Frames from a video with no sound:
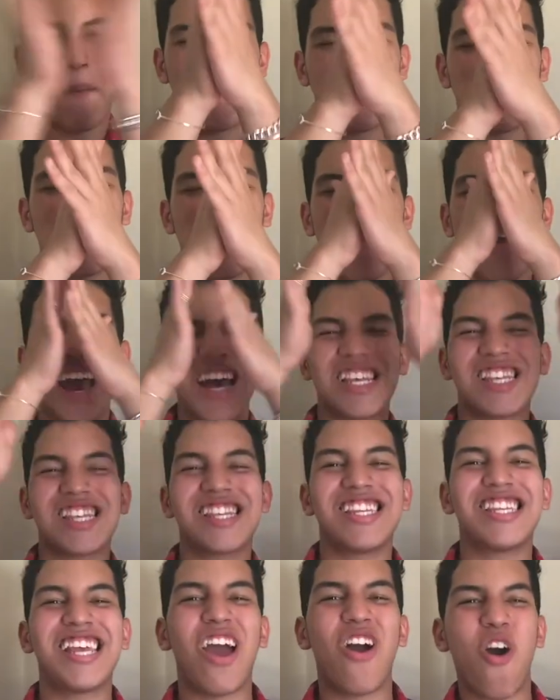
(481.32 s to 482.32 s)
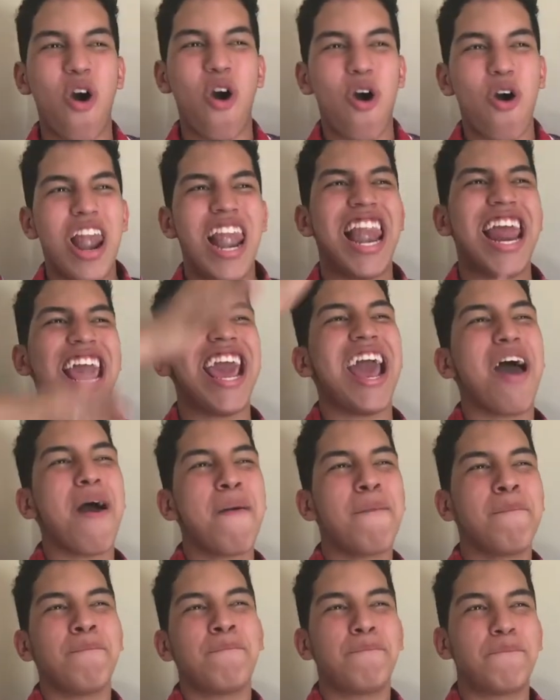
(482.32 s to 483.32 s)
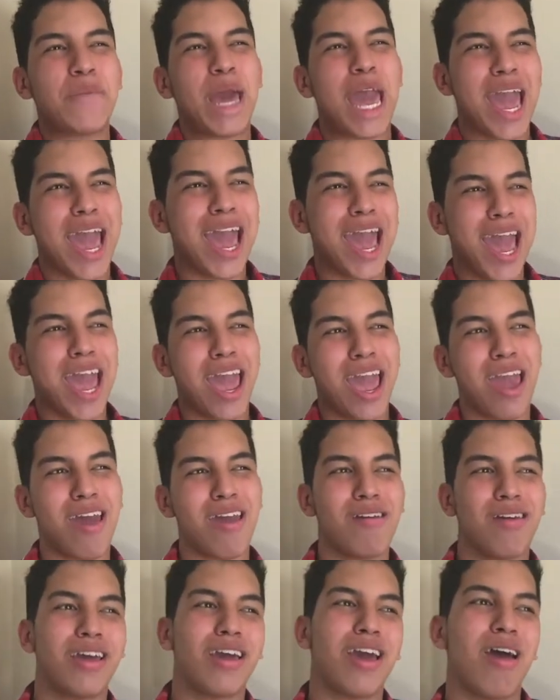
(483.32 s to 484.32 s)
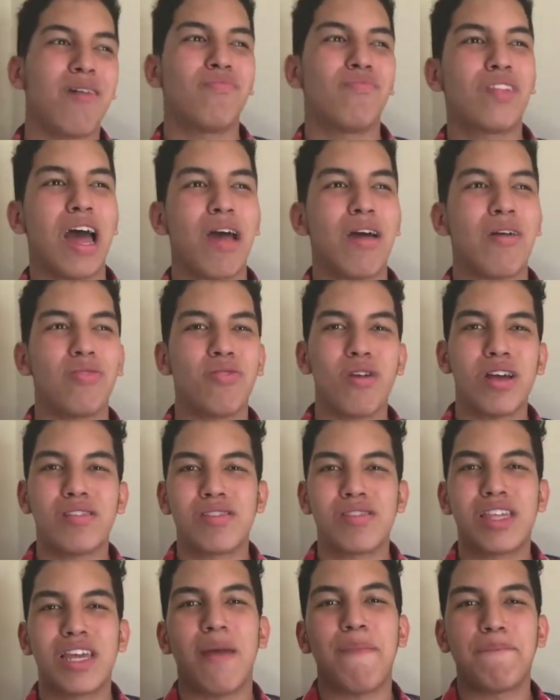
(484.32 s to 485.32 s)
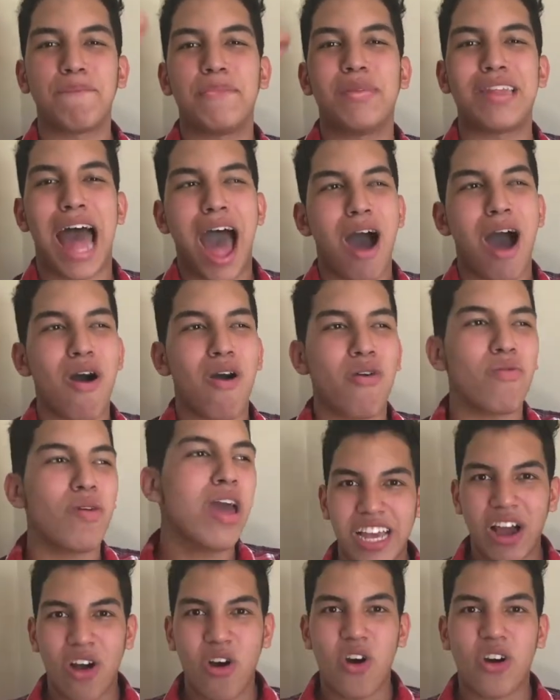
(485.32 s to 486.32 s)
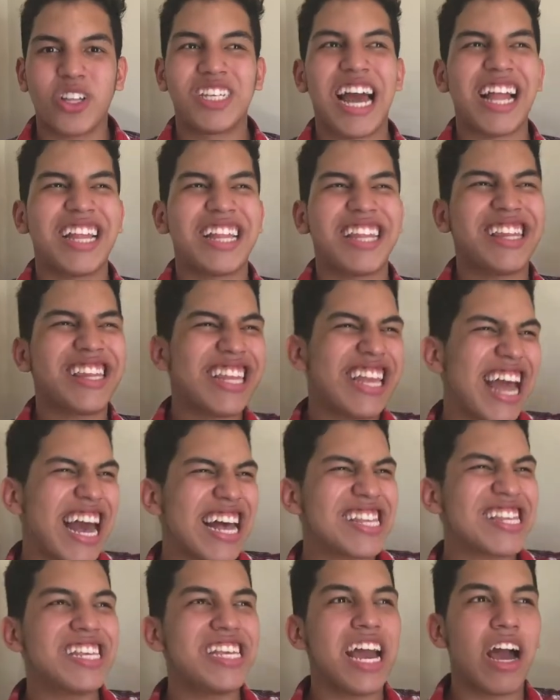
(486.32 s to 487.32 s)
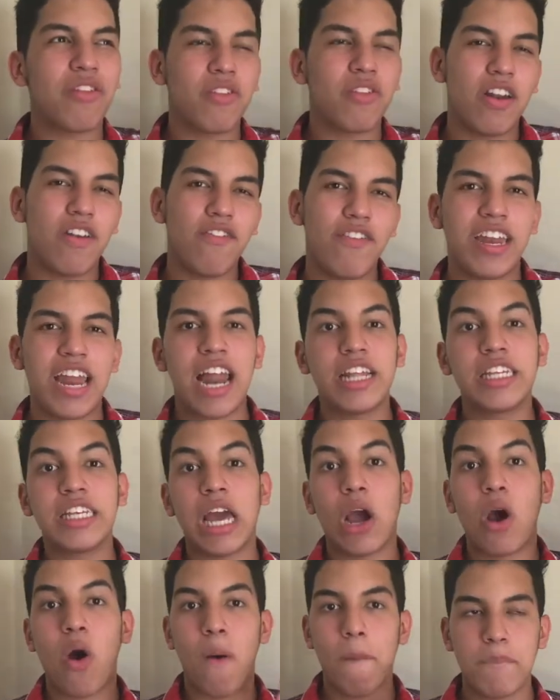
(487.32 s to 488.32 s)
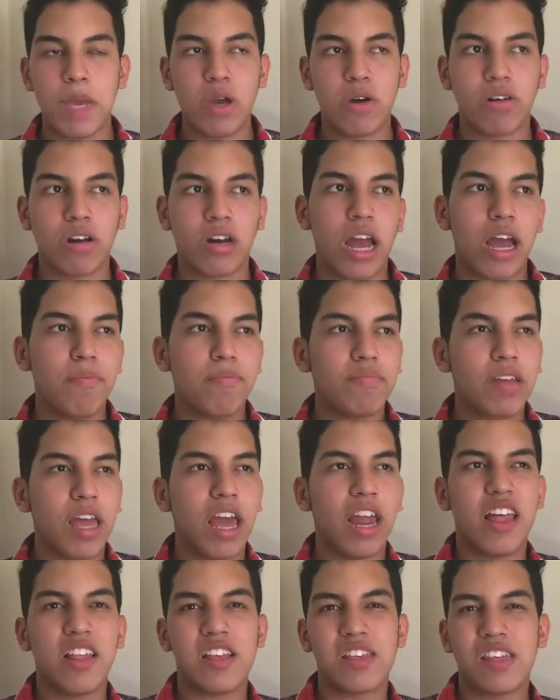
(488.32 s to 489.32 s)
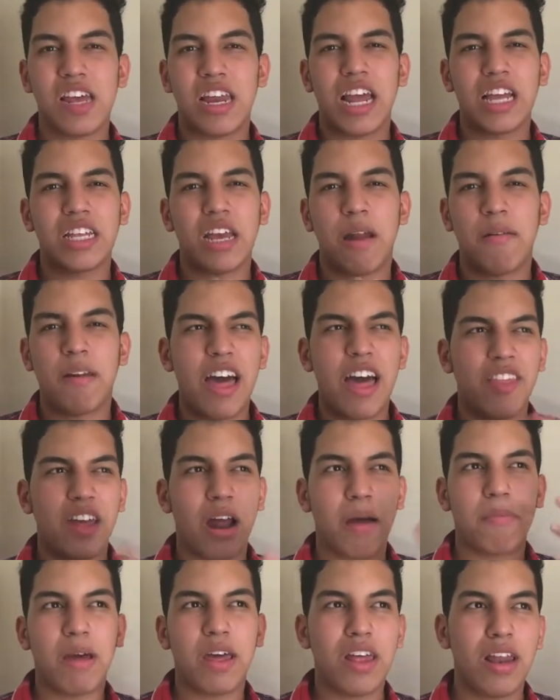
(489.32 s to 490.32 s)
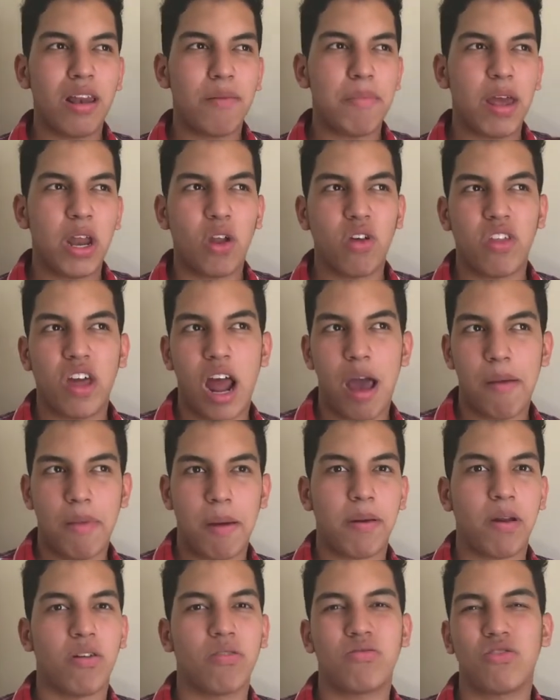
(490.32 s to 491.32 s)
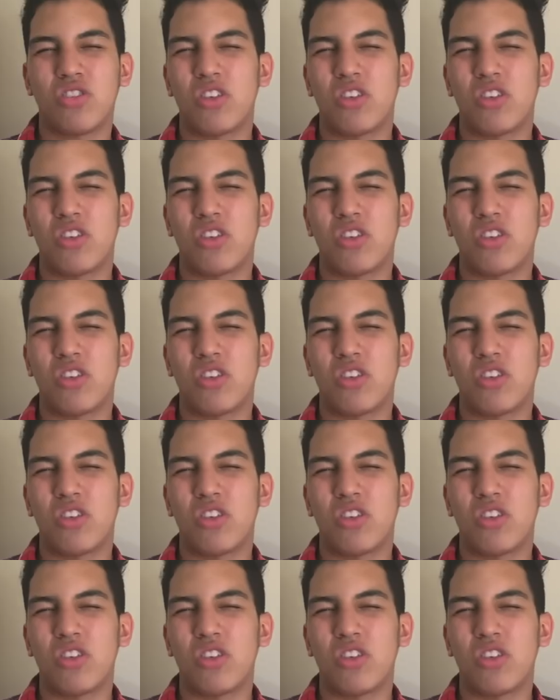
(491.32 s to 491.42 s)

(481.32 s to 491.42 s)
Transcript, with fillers: después llegó Liam Payne cantando Strip Down. Llegó, ya casi llegando al final, llegó Miurka, que le dicen la, drama del melodrama, pero